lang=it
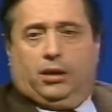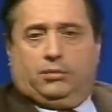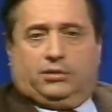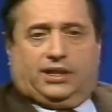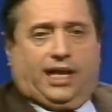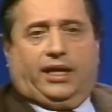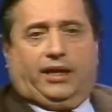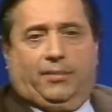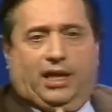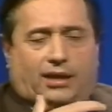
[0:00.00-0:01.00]
si sta
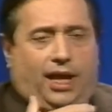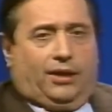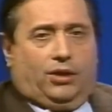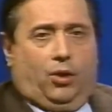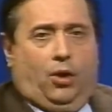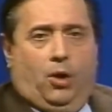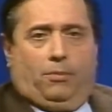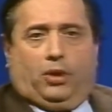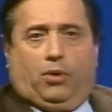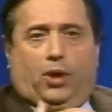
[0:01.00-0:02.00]
incrementando
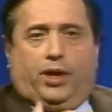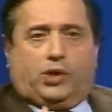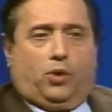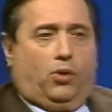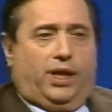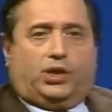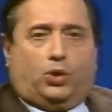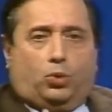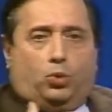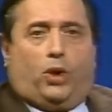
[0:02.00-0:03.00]
per quello che sono le
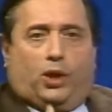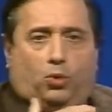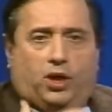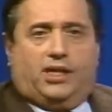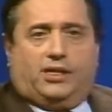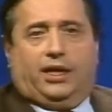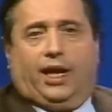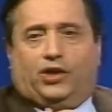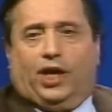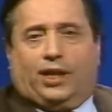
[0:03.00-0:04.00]
strutture turistiche,
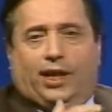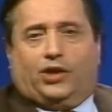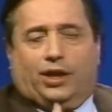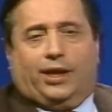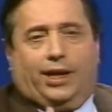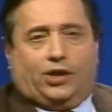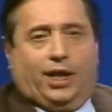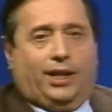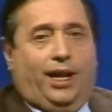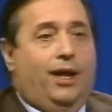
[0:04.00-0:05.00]
eccetera, eccetera,
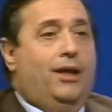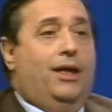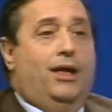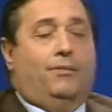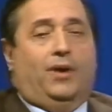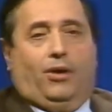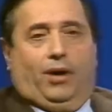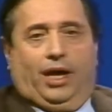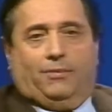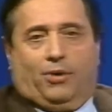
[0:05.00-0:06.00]
eccetera, però
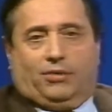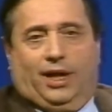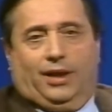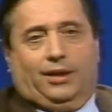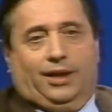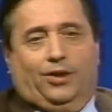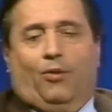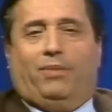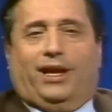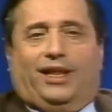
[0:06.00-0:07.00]
è importante
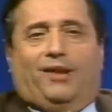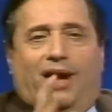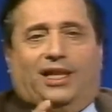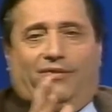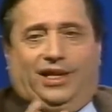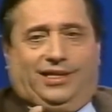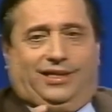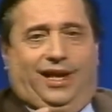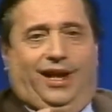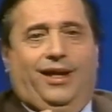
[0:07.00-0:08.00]
non perdere mai di
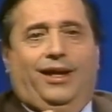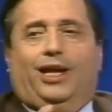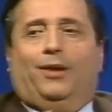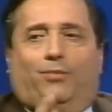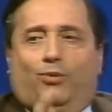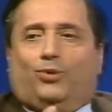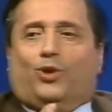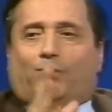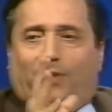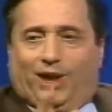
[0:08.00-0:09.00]
vista il punto
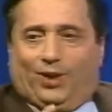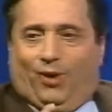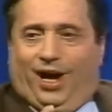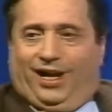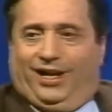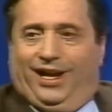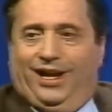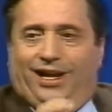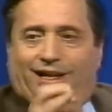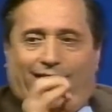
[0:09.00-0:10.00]
spirituale,
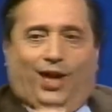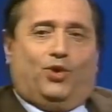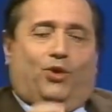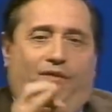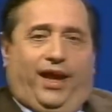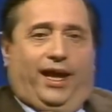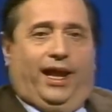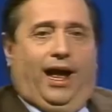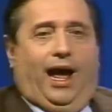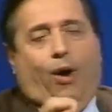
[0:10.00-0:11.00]
la ragione
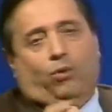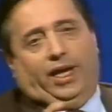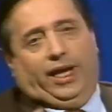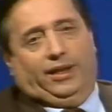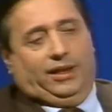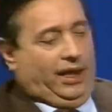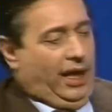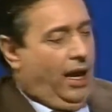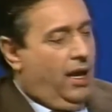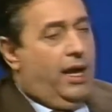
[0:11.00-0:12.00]
vera,
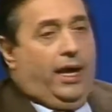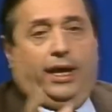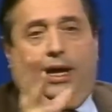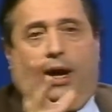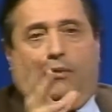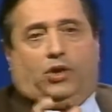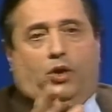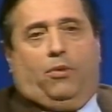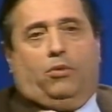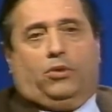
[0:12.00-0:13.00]
autentica. E a questo
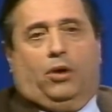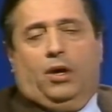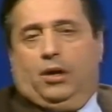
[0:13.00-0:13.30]
punto